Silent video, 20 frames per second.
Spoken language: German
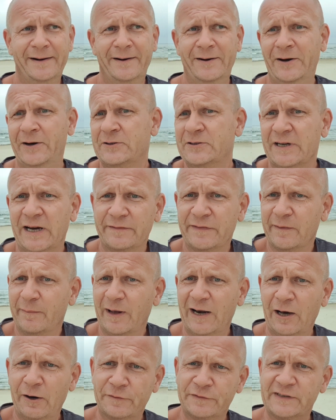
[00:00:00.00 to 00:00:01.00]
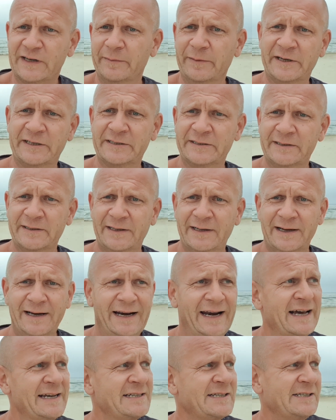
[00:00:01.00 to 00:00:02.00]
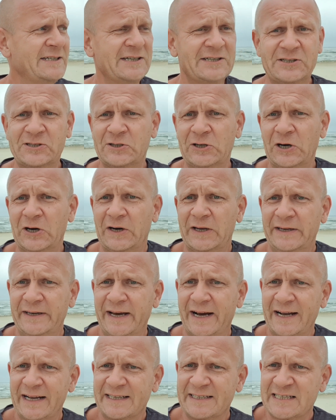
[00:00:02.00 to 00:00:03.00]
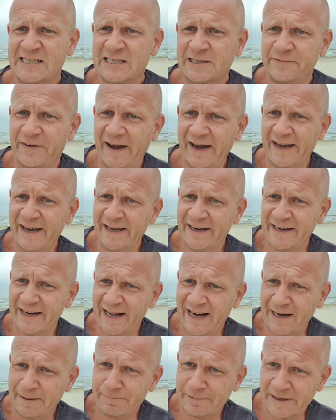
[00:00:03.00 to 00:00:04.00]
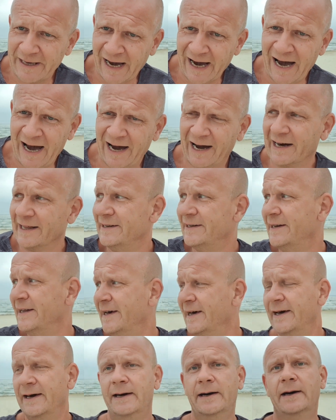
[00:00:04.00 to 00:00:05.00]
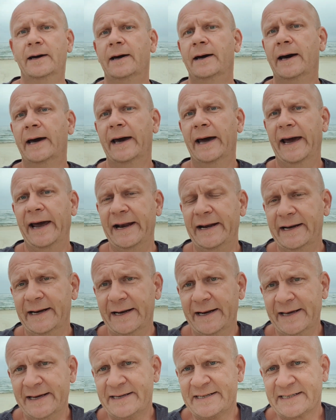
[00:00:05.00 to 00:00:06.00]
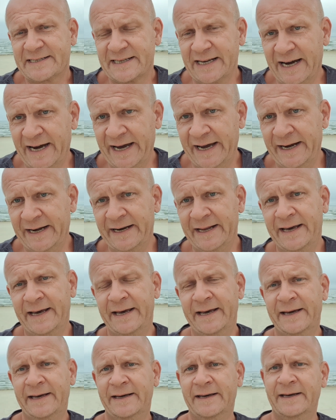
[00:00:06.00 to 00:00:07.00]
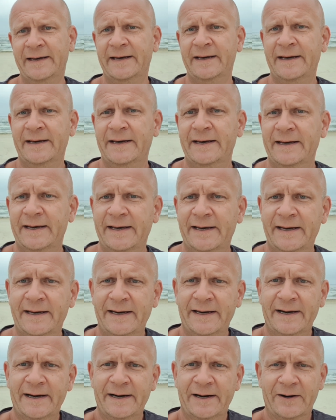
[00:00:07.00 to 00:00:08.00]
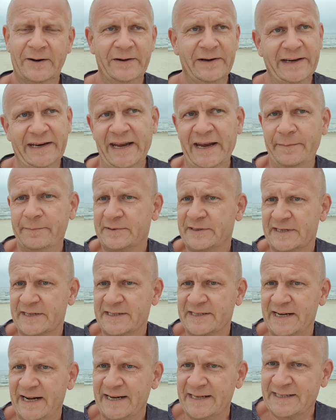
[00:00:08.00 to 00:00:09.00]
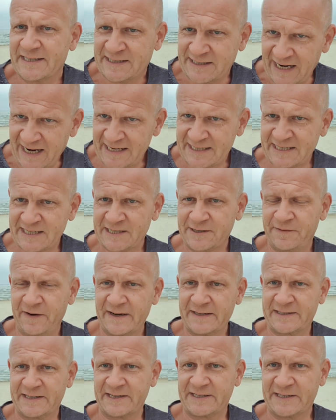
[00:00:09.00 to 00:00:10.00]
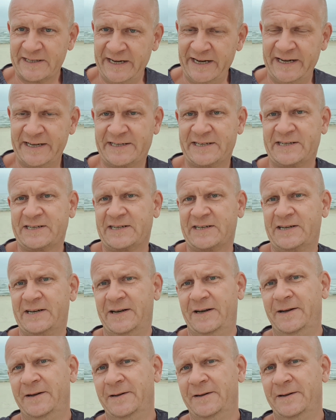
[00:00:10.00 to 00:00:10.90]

Hört doch einfach mal auf damit. Lasst es doch nach zweieinhalb Jahren endlich sein und nehmt es als das, was es ist,